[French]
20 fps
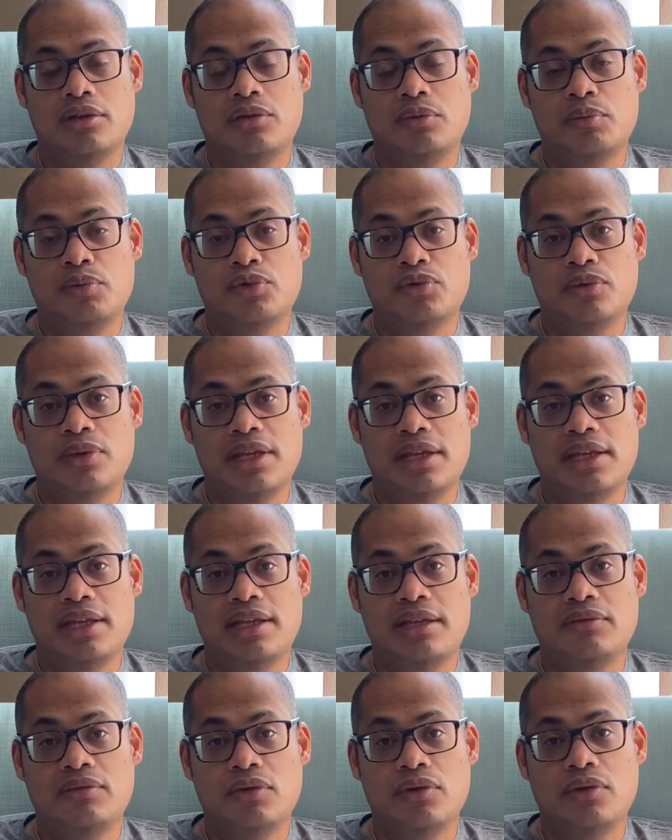comme tous les
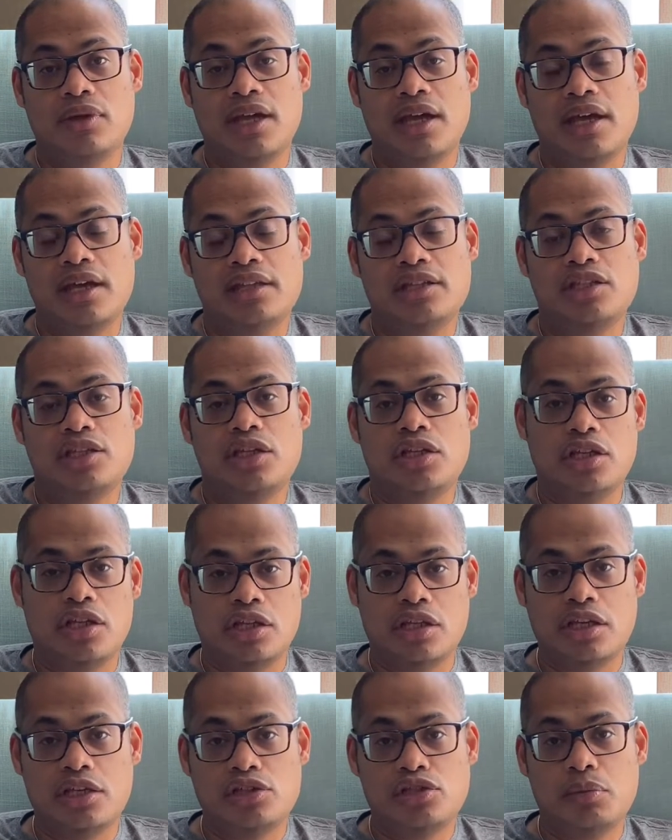livres de Karadi, était
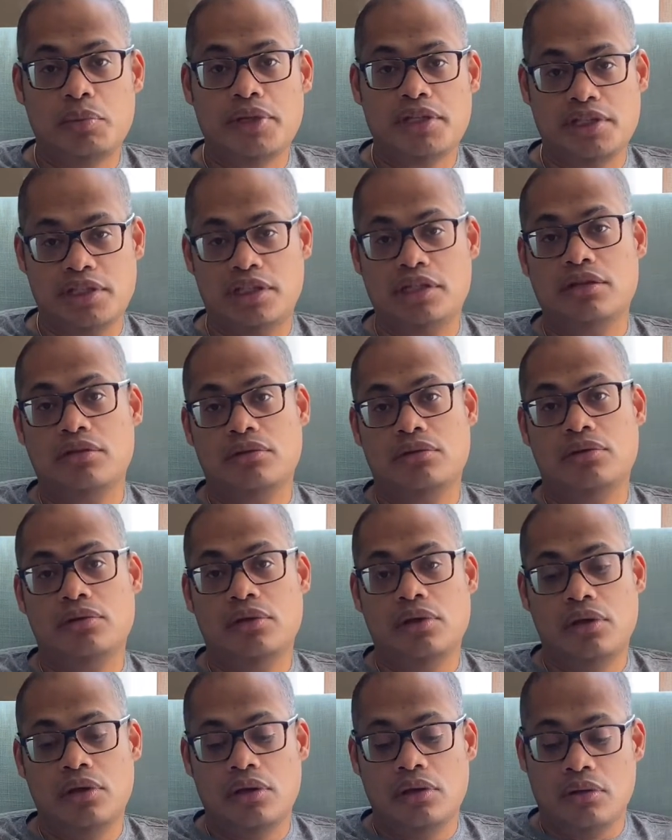très sympathique.
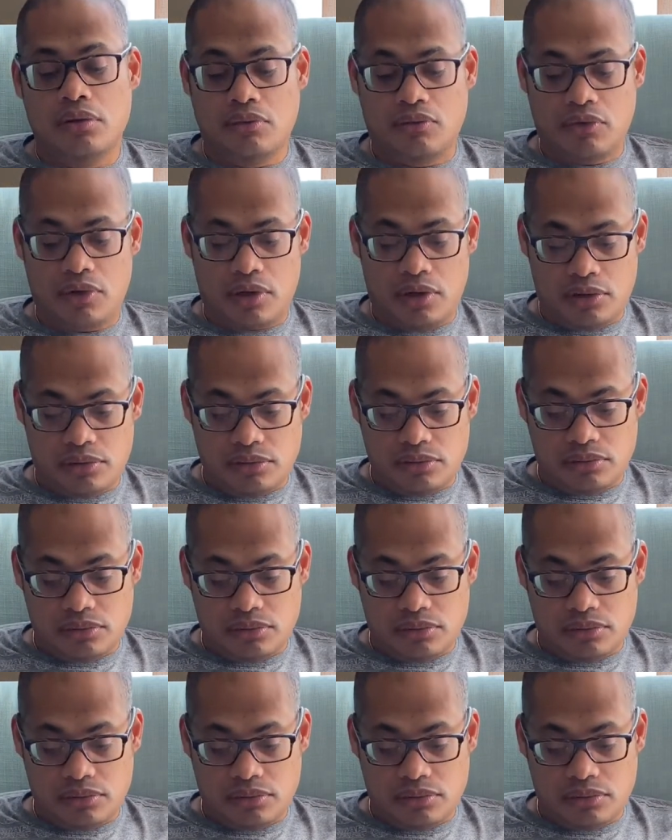Voilà.